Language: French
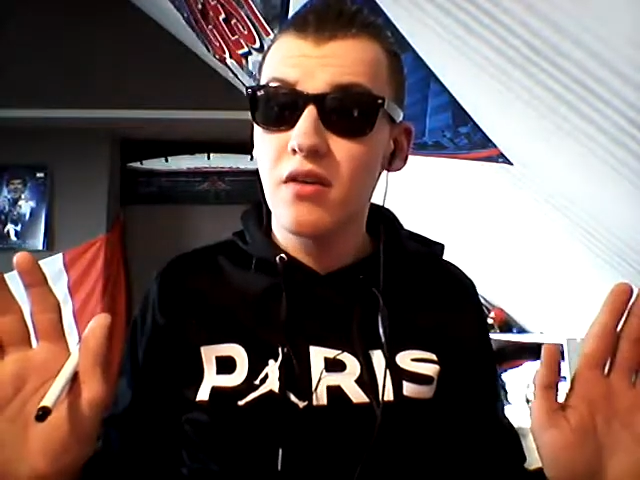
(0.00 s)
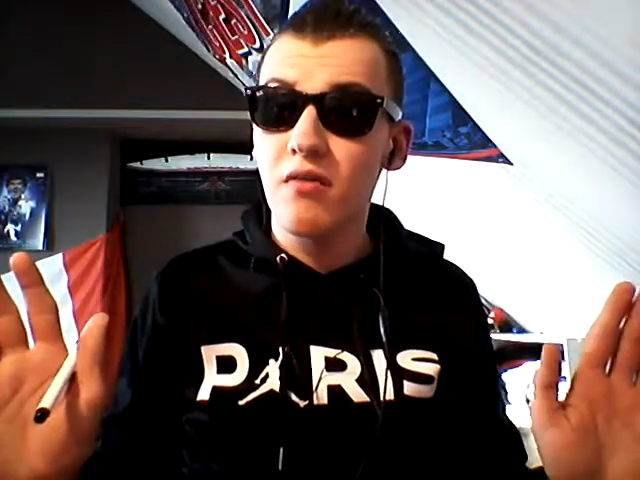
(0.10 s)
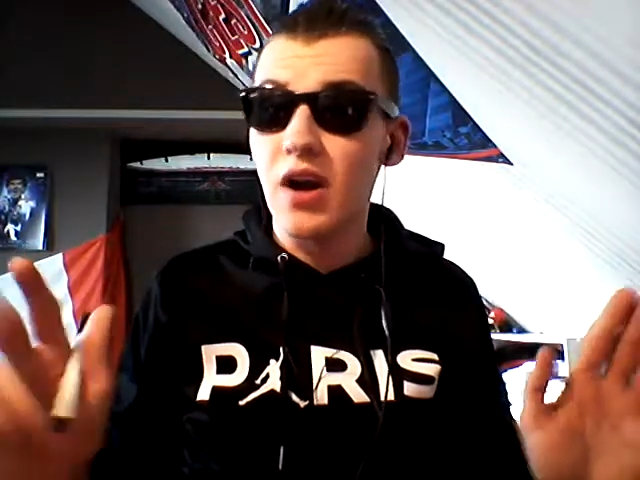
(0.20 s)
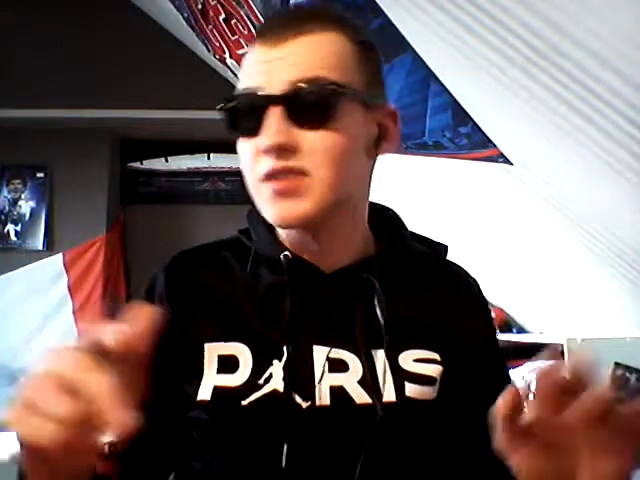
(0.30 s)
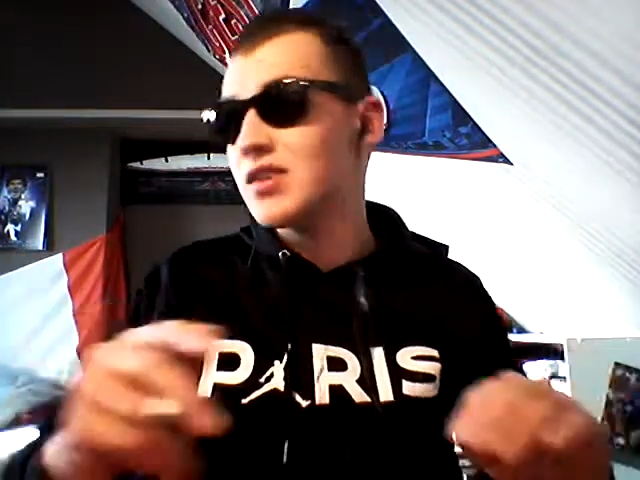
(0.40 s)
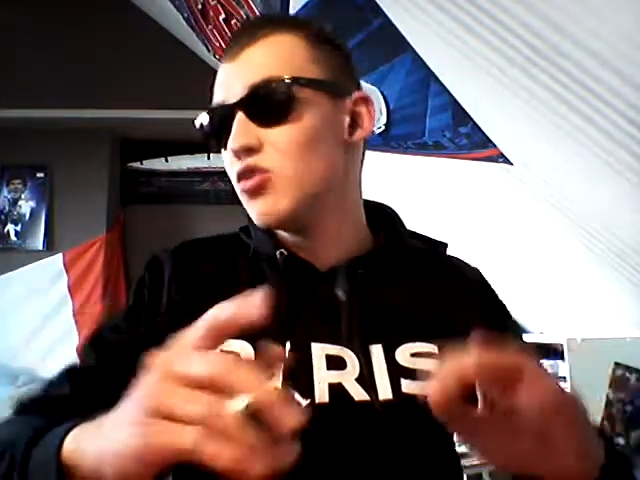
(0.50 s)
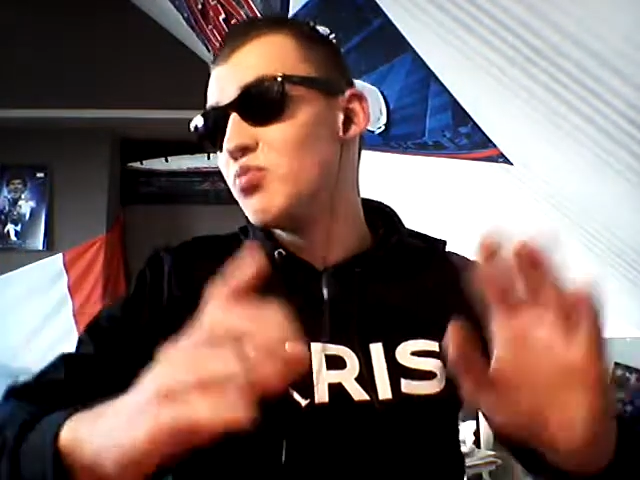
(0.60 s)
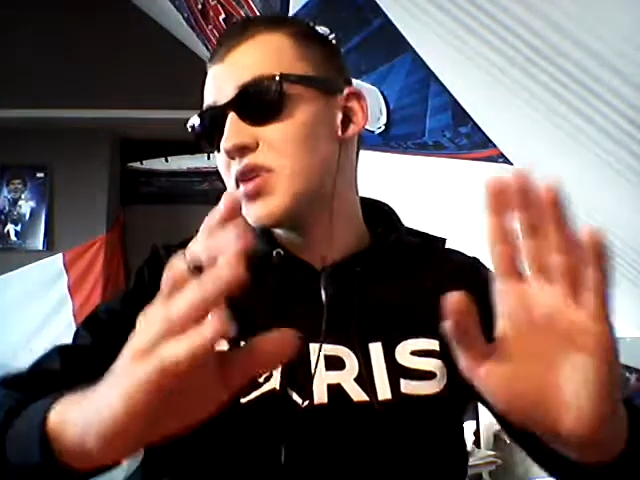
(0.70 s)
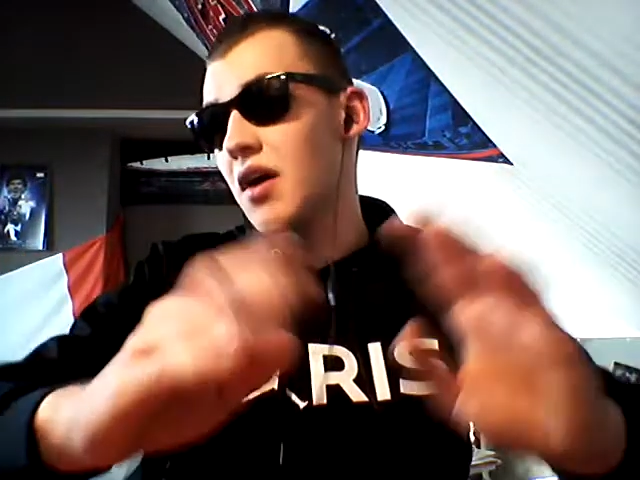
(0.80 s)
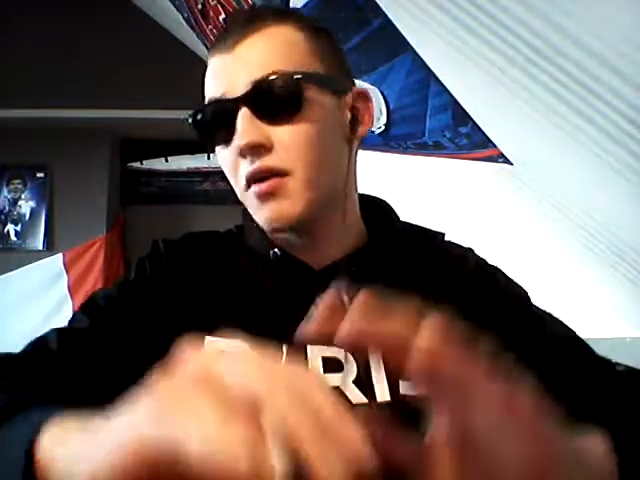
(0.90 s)
Voilà, c'est le
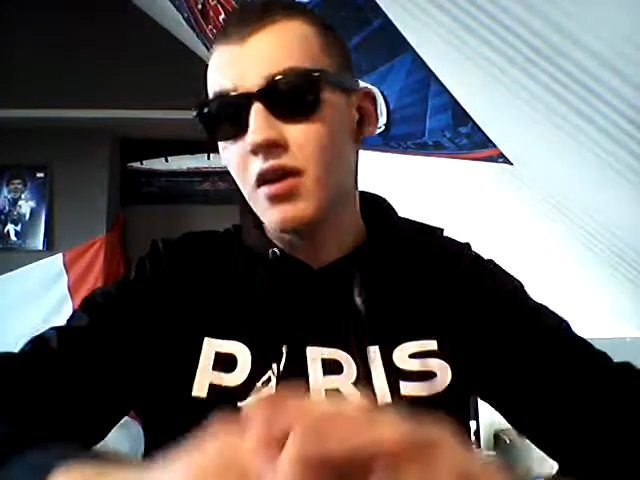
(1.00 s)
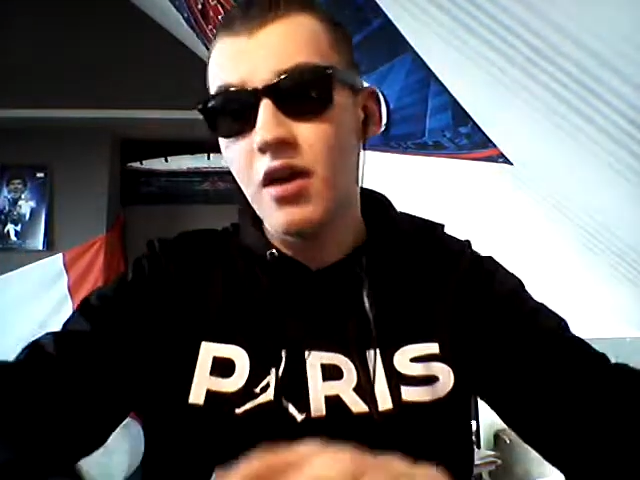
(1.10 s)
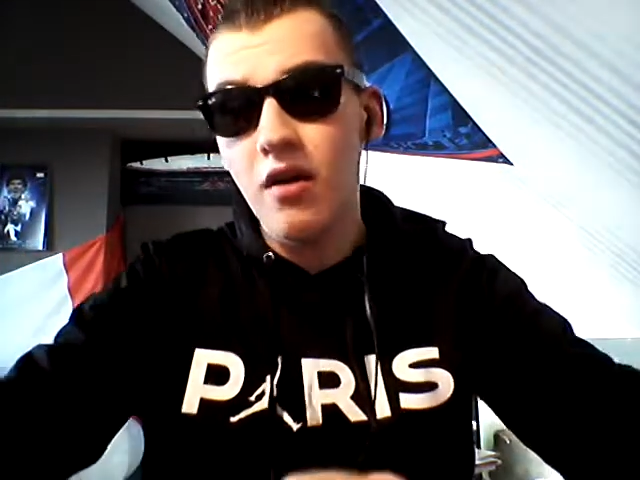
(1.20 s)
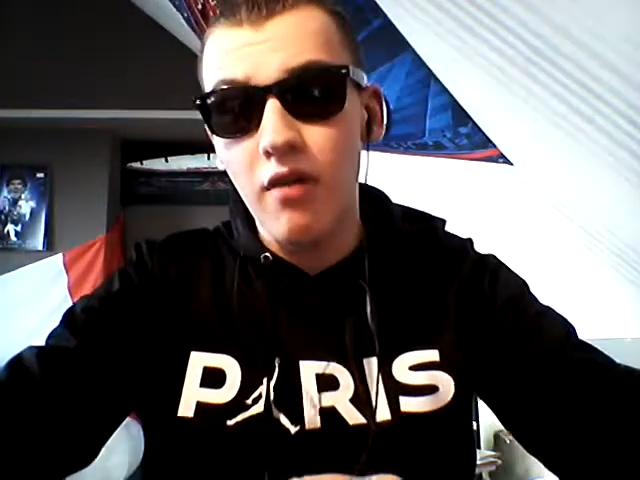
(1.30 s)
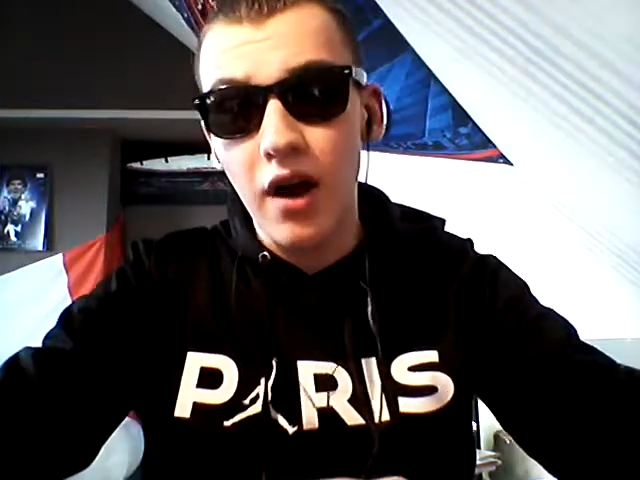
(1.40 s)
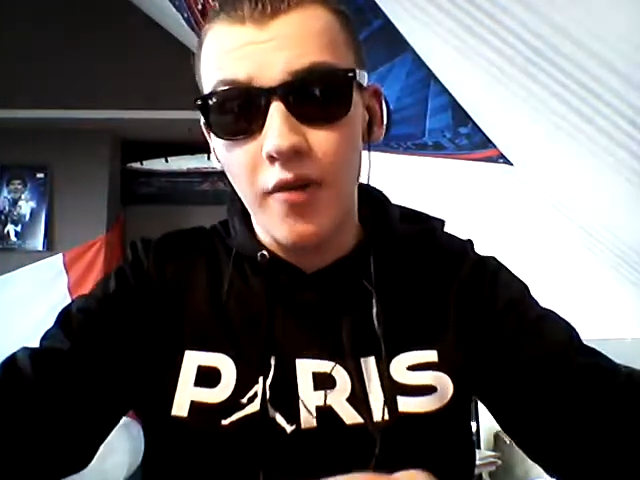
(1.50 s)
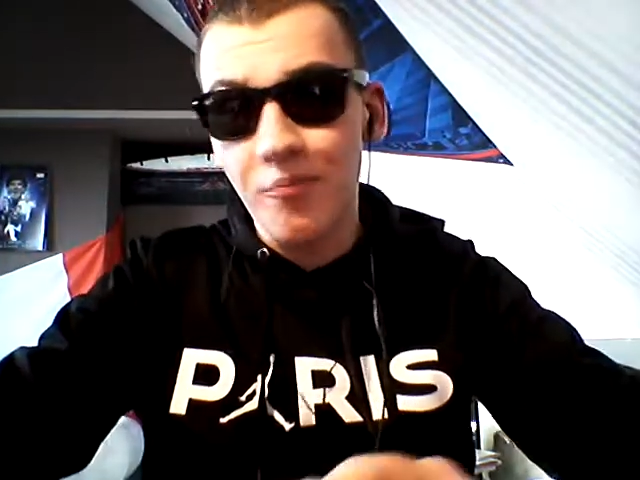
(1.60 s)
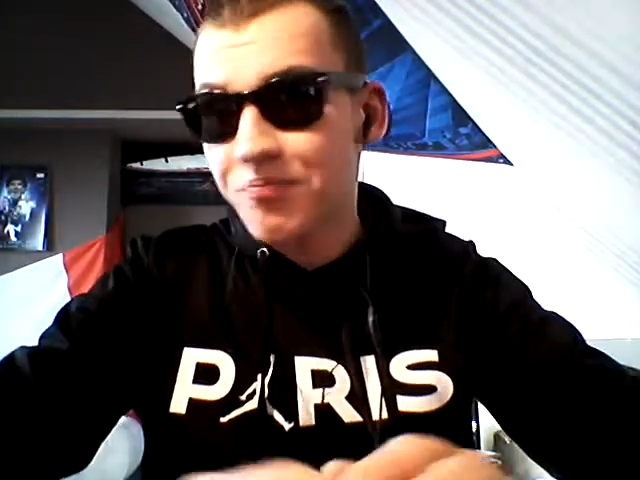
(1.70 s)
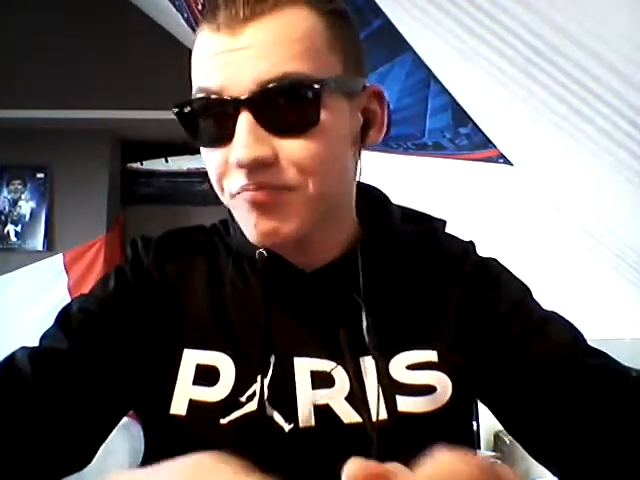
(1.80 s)
pire. Voilà.